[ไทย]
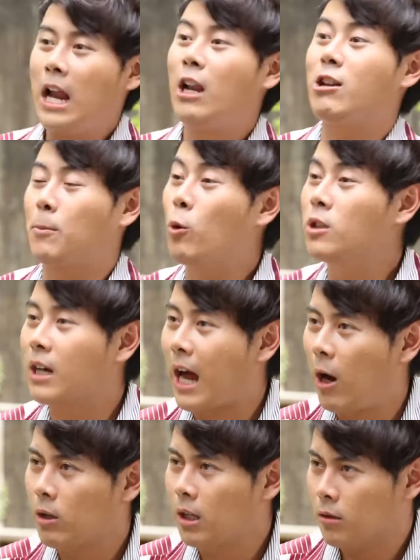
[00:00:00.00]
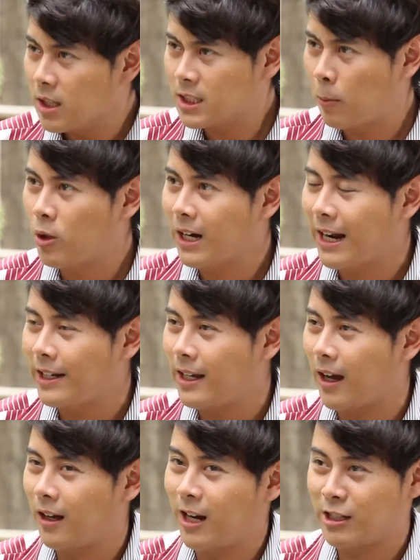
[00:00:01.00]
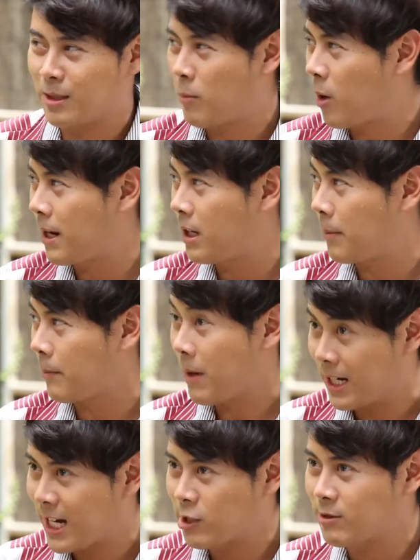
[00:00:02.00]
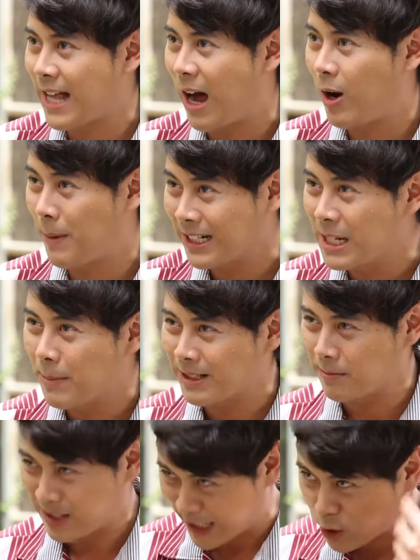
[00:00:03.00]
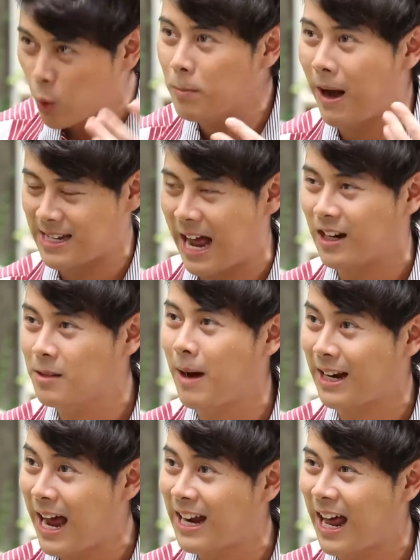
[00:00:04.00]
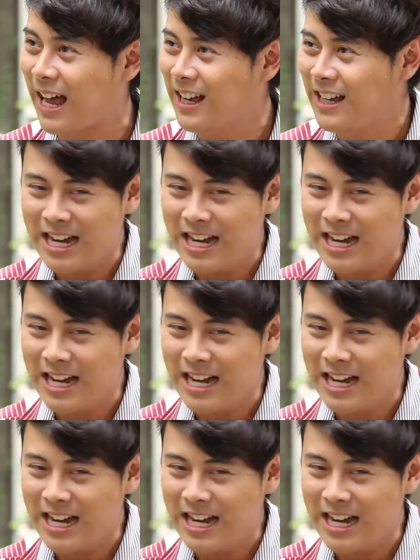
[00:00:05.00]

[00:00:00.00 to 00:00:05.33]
เราจะพูดถึงเขาแล้วเฮ้ยจะพูดอะไรดีอ่ะเราจะมองไปเรื่อยแบบเห็นหน้าเจ้าสาวอ่ะบางทีมันกระตุ้นบางอย่างขึ้นมาได้นะ